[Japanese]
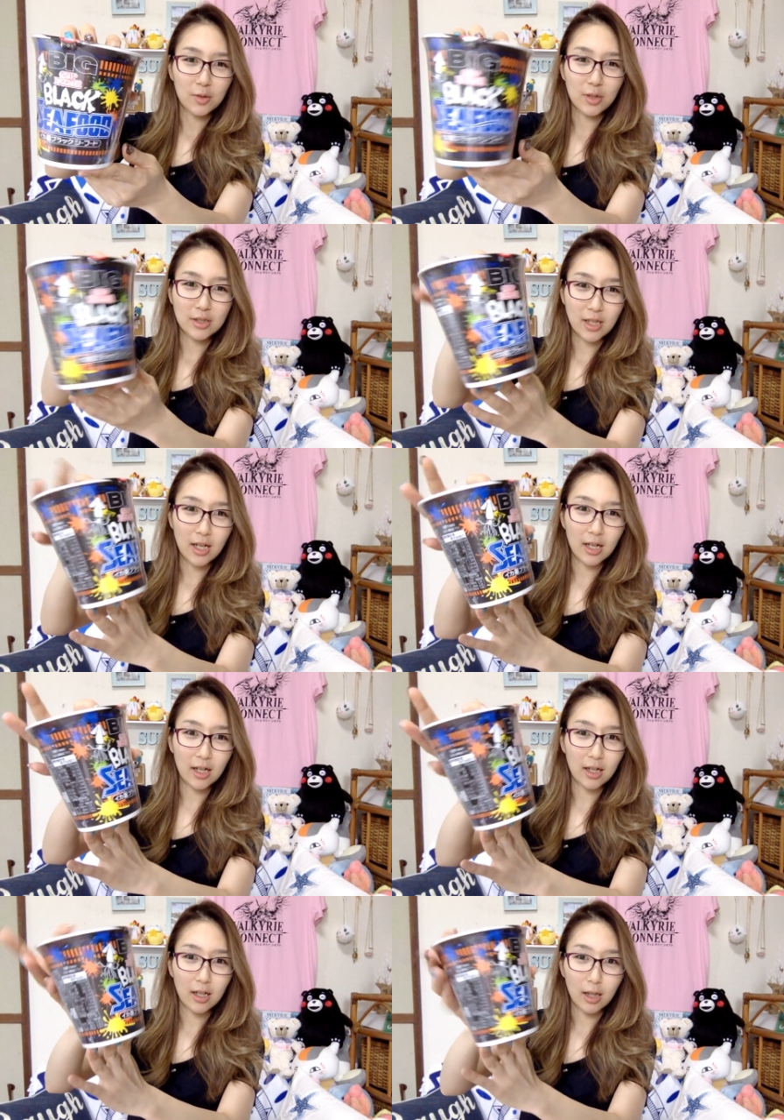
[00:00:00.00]
これ
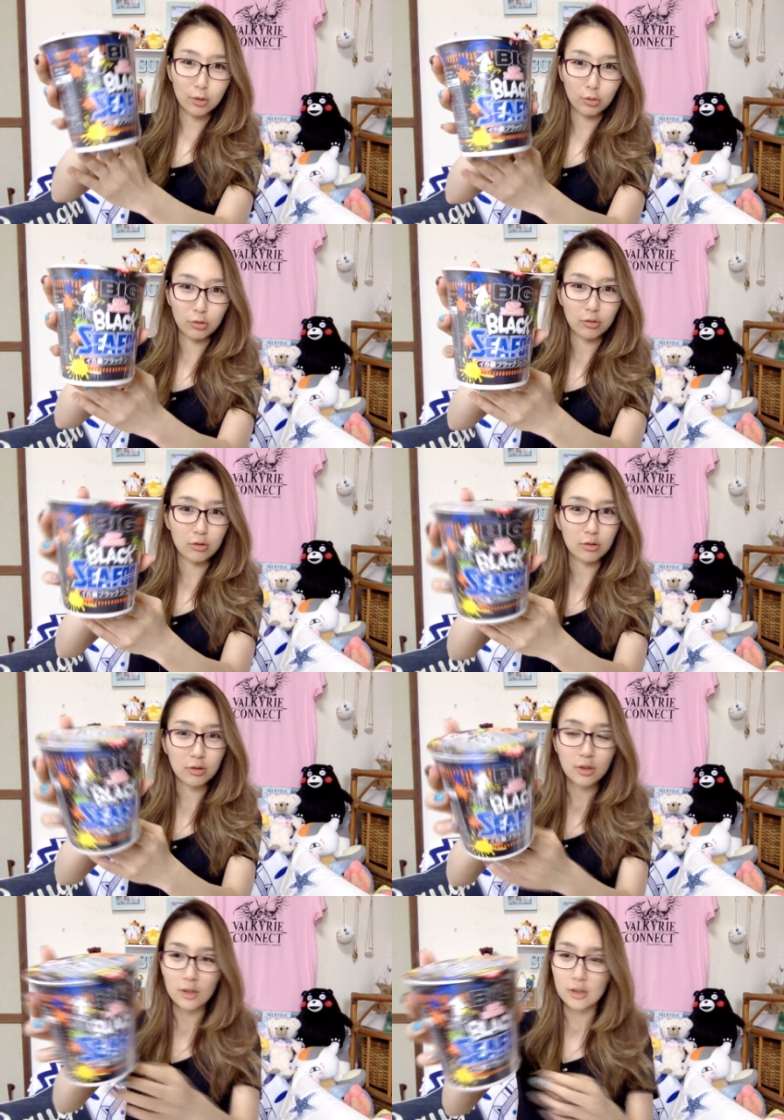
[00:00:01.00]
さ、あ
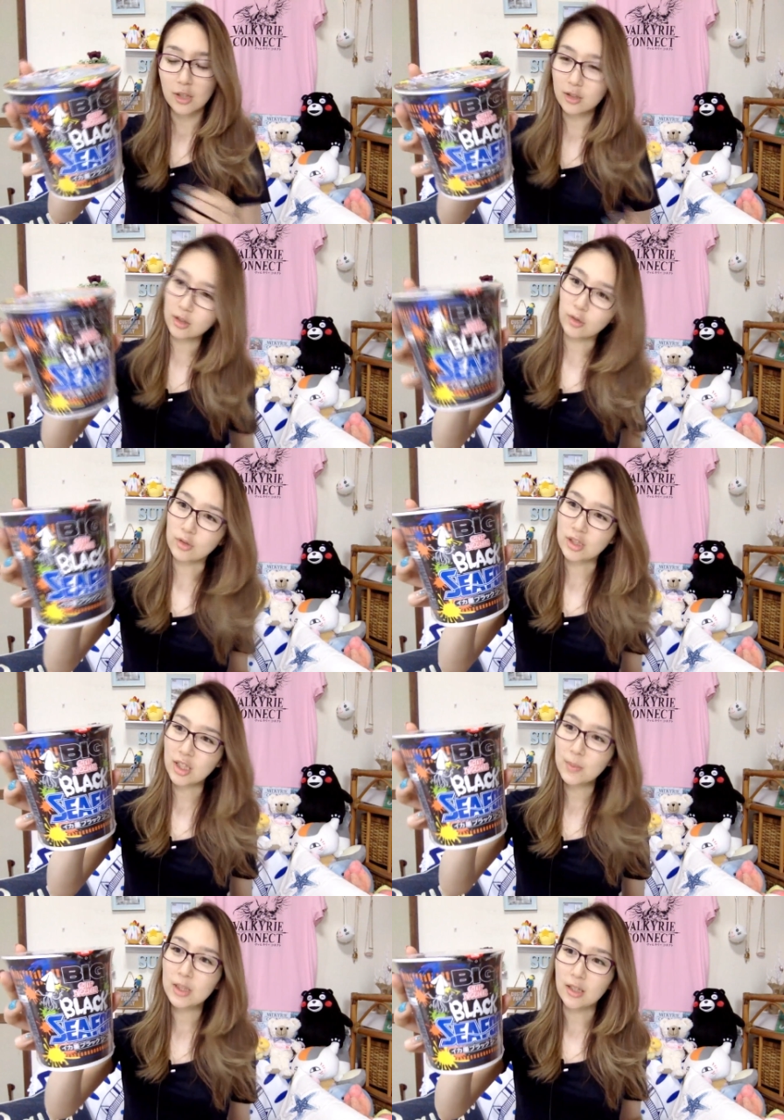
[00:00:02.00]
のーなんだろう調
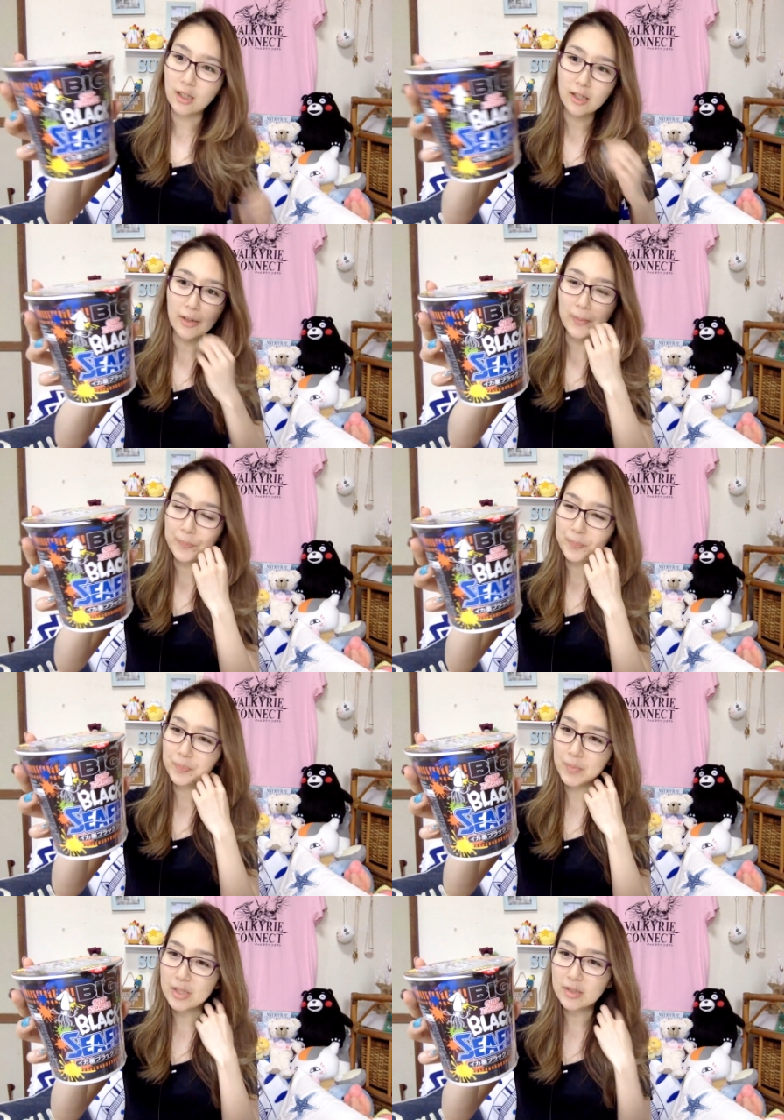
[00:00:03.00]
べたら
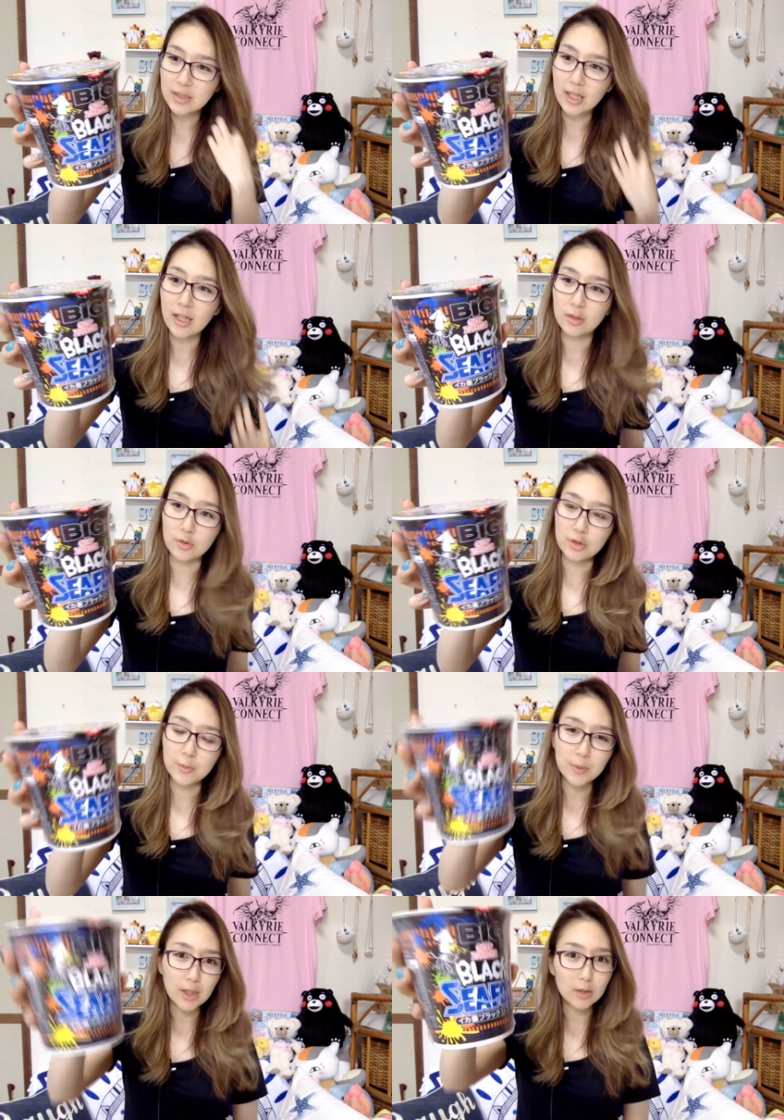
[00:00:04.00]
別にねあの
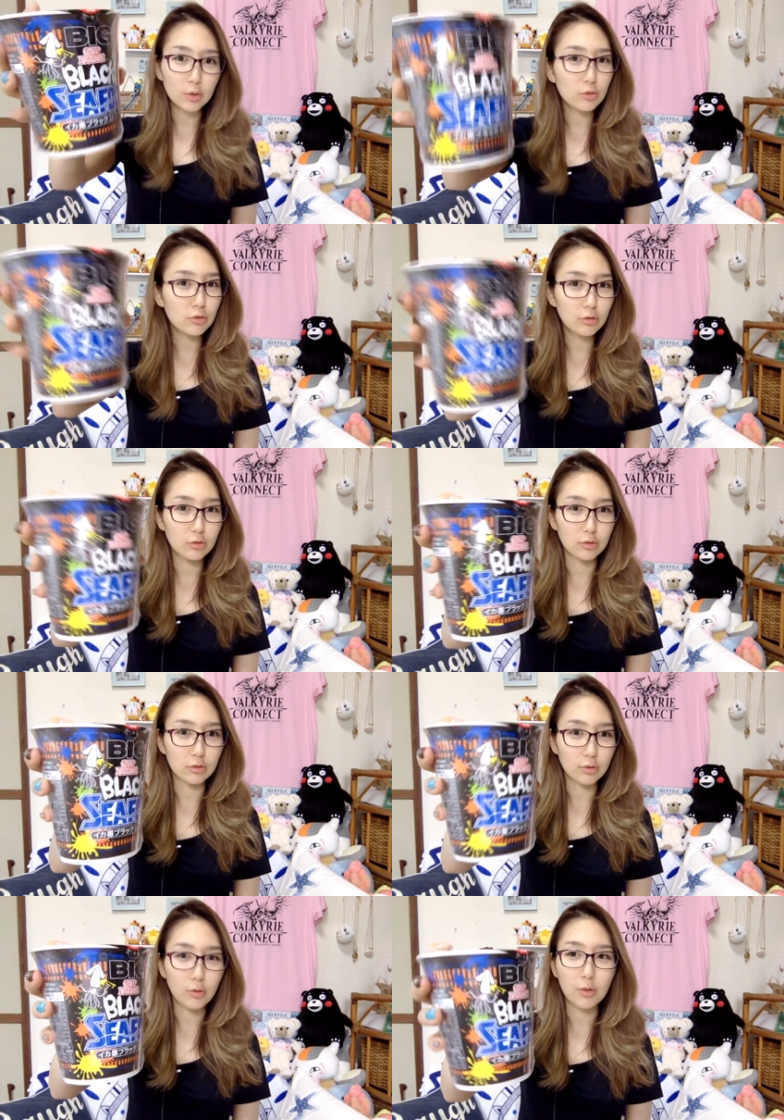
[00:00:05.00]

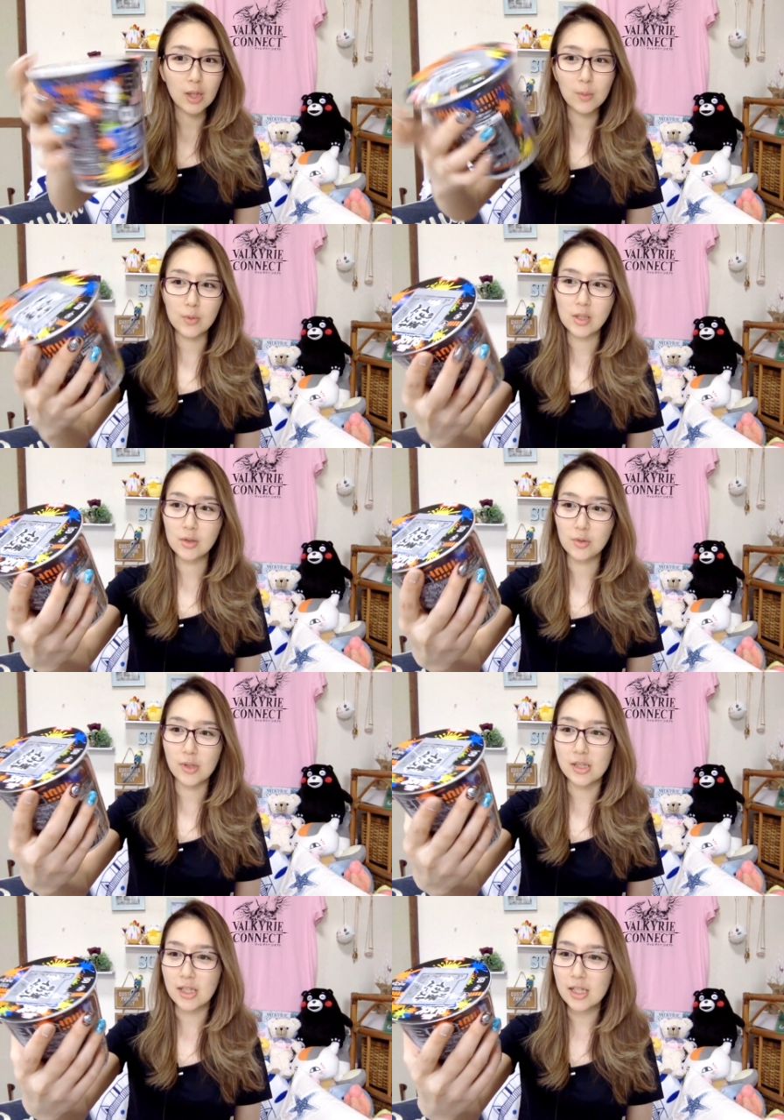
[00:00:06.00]
スプラトゥーンとコラボしてると
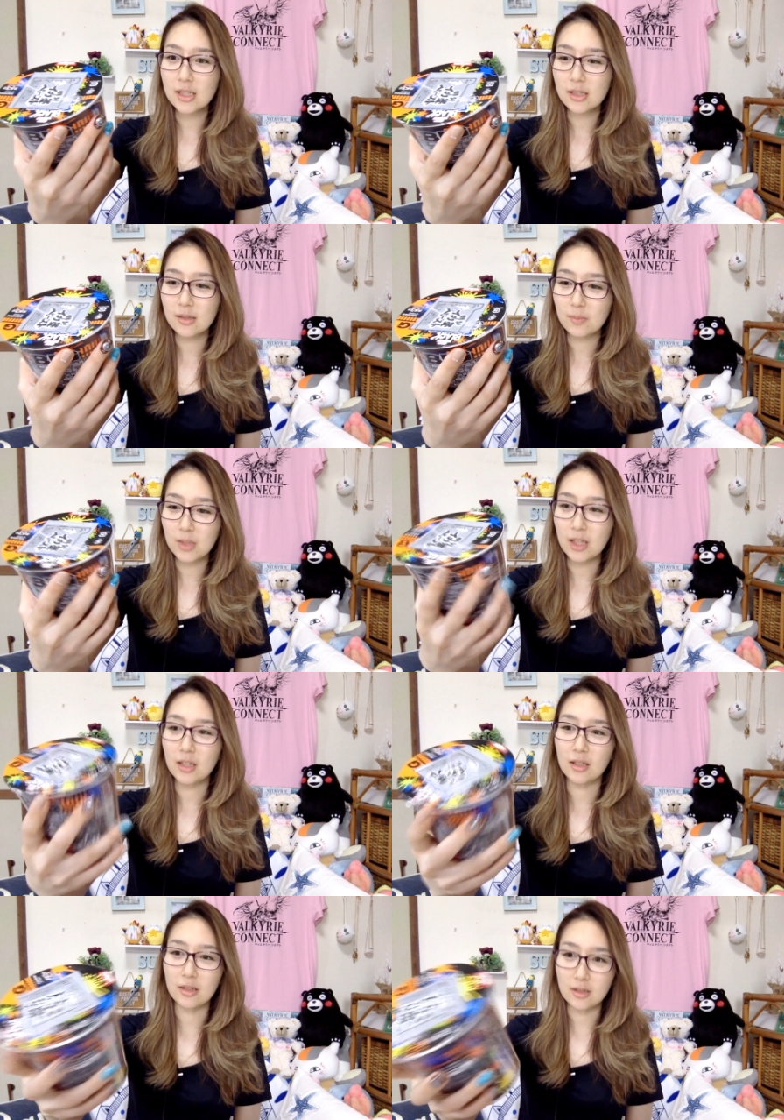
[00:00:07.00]
かじゃないみた
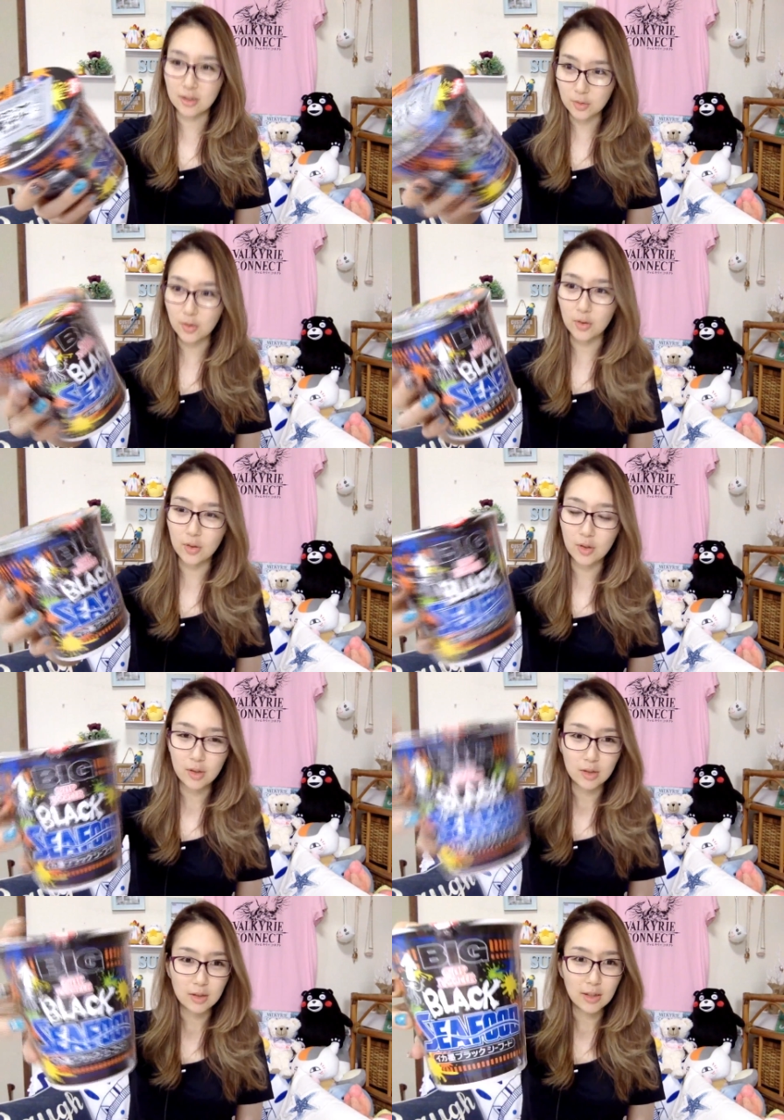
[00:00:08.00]
いなんですけど
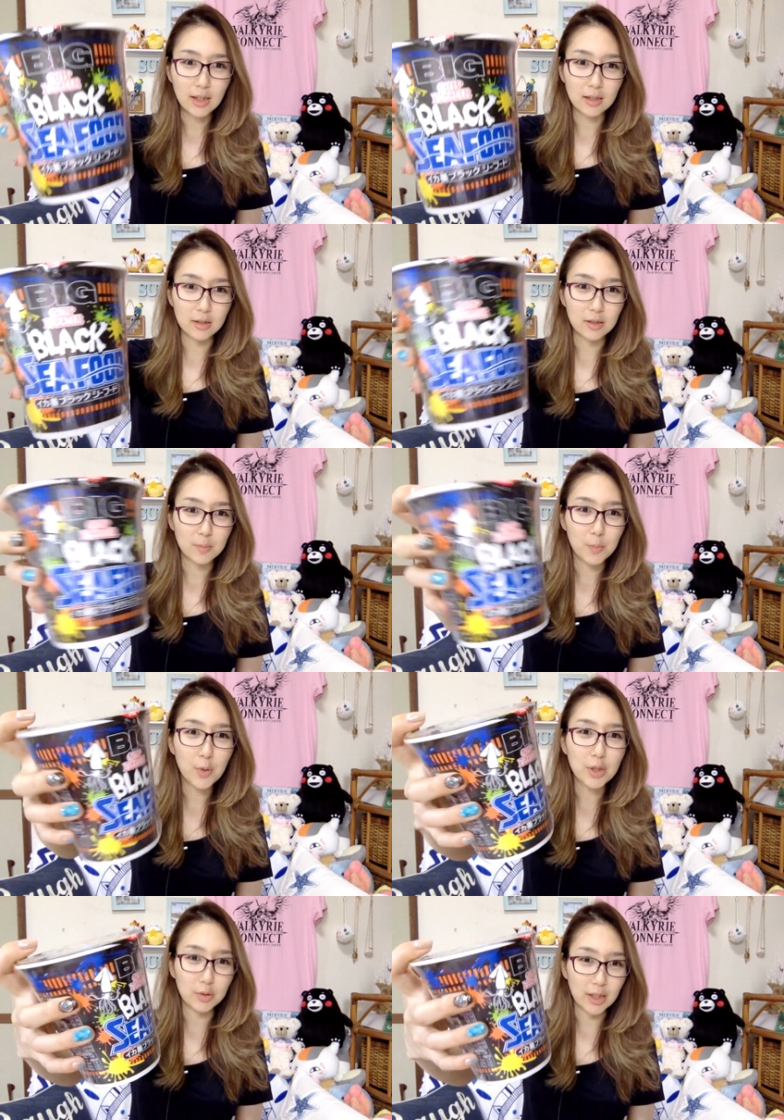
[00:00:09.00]
なんか
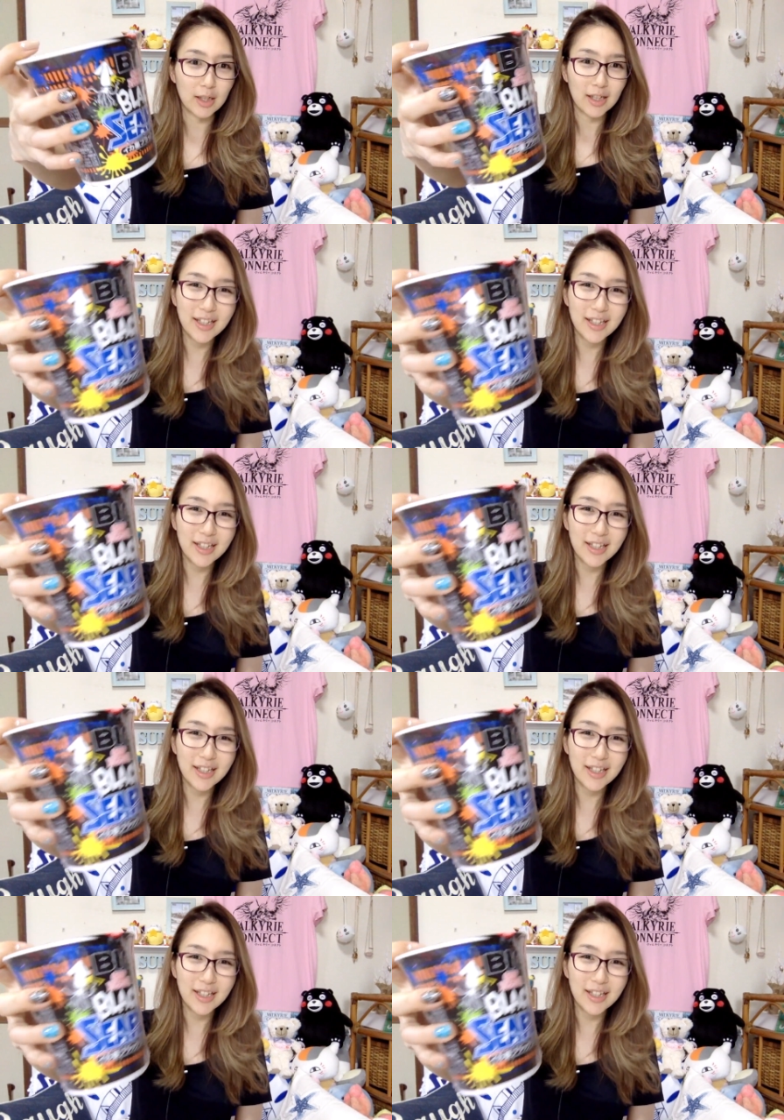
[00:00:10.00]
ぽいよね